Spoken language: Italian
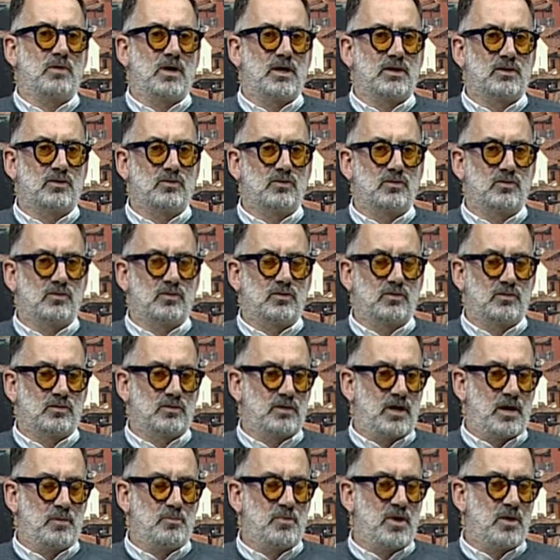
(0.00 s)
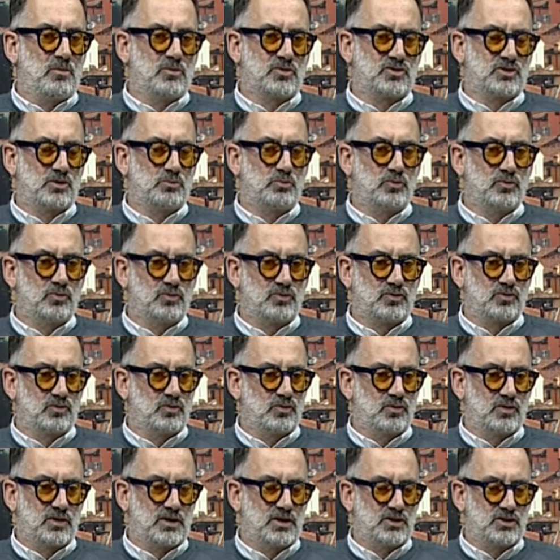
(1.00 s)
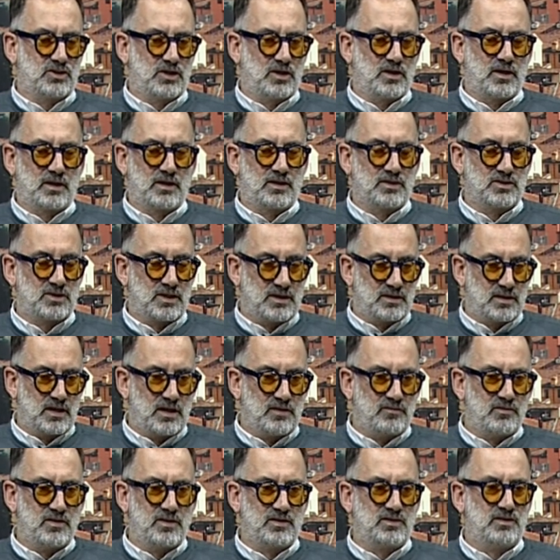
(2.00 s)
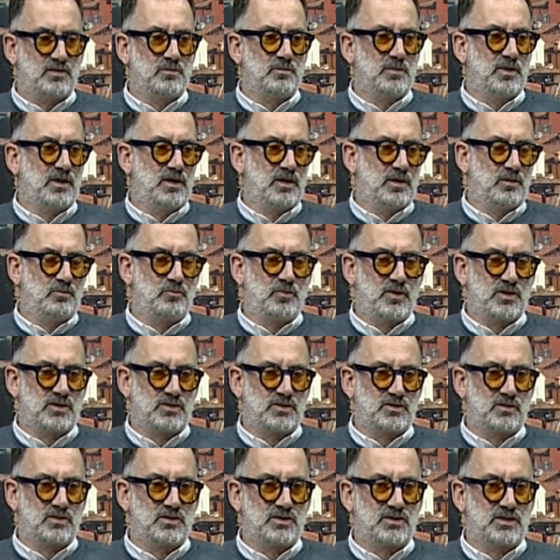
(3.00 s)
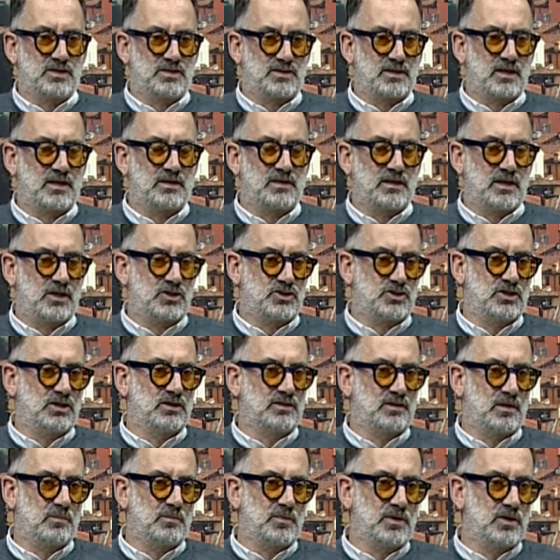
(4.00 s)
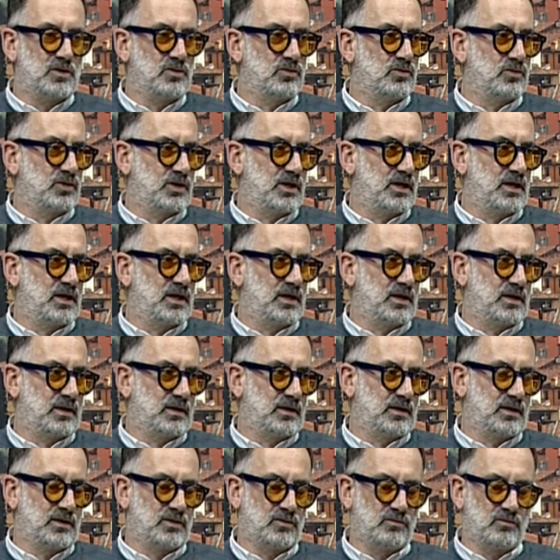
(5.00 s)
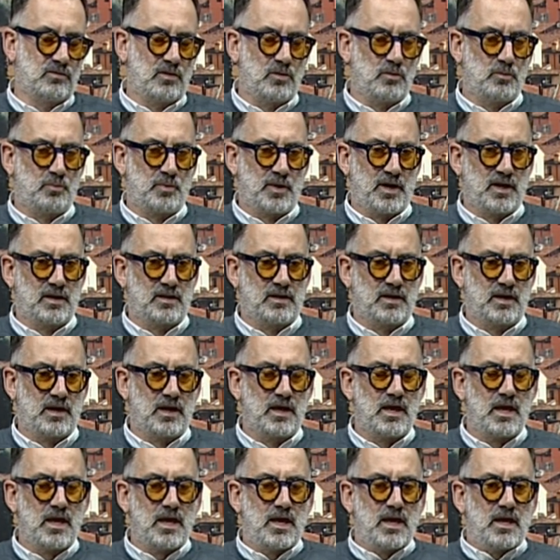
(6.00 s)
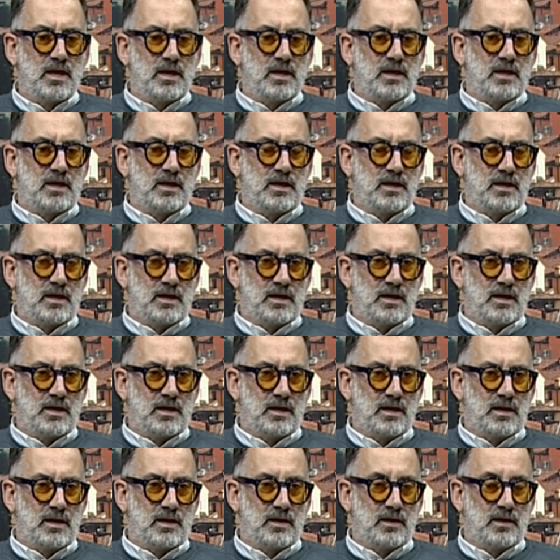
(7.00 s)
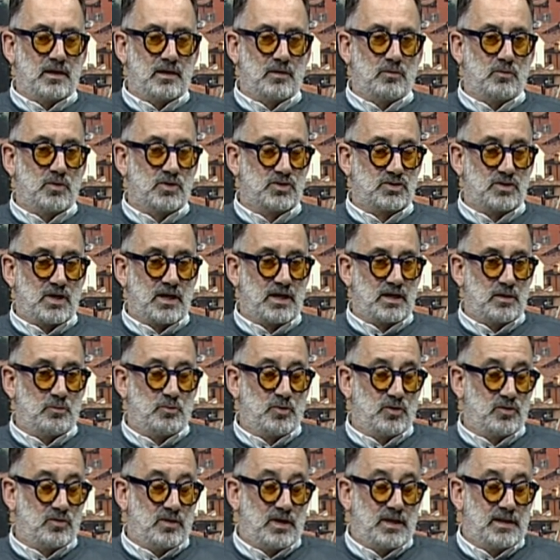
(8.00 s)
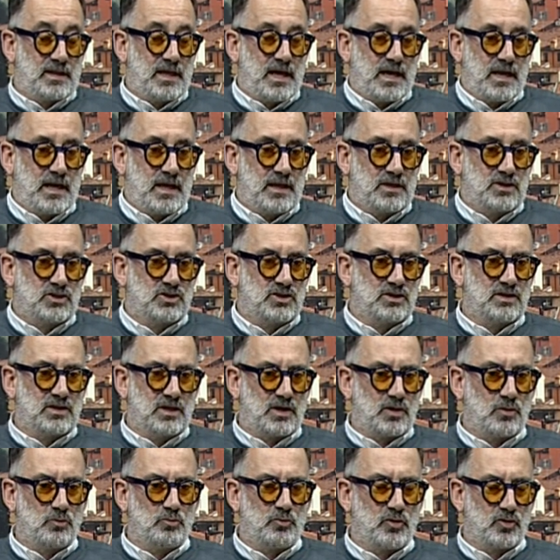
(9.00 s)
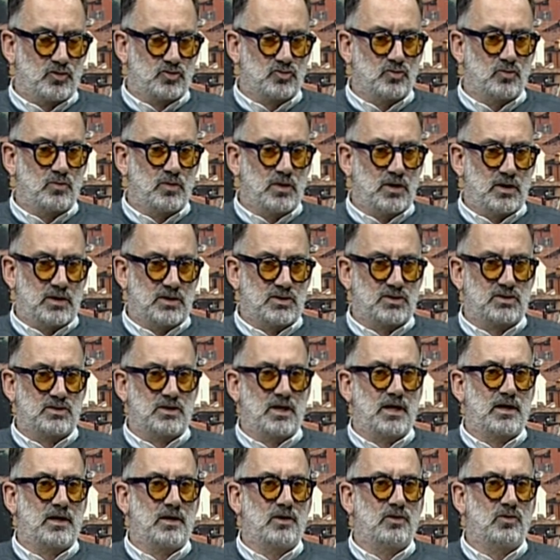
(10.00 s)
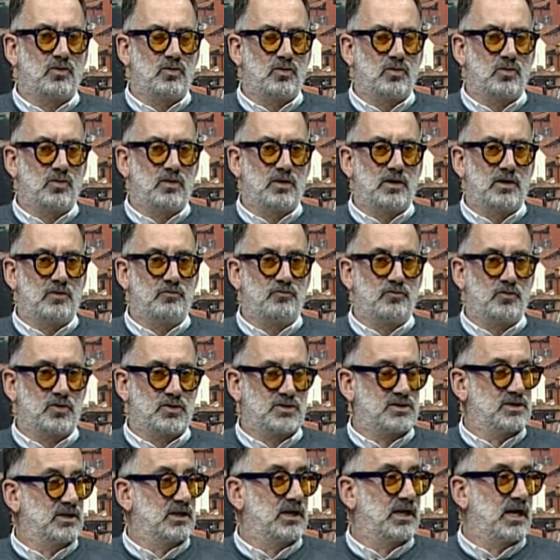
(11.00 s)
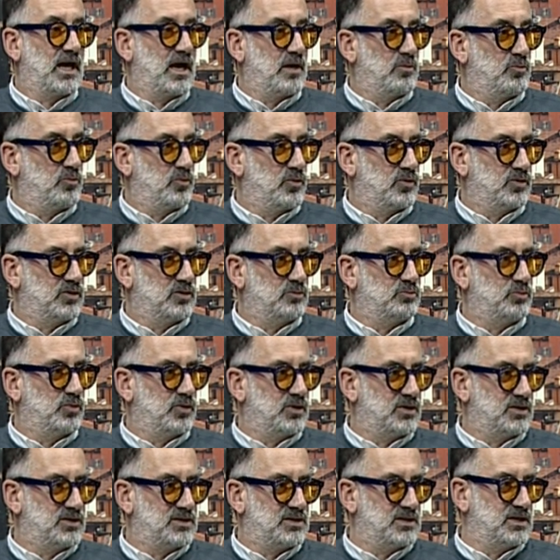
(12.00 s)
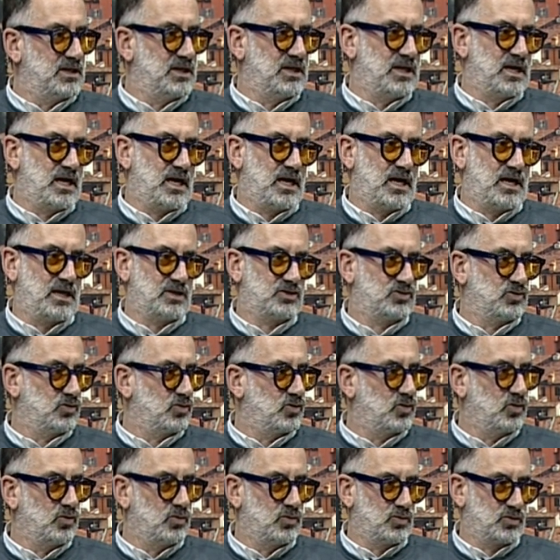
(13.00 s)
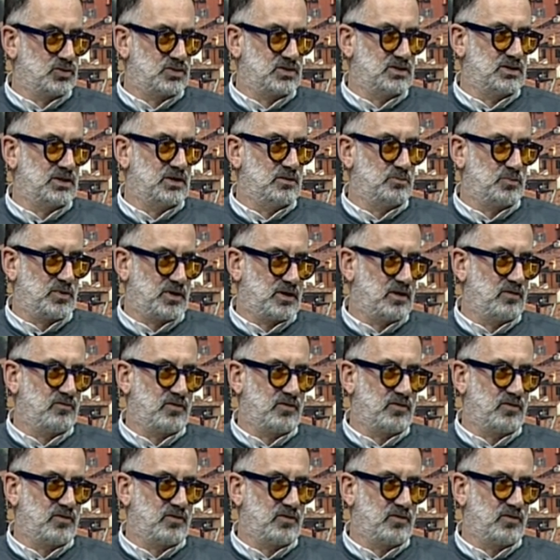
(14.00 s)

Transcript: quando abbiamo saputo che c'erano anche già delle vittime, penso che sia stata la scelta migliore che dovevamo prendere. Eh, questo anche per non andare a incidere un po' su quelle che c'erano le forze in campo di polizia, soccorsi, perché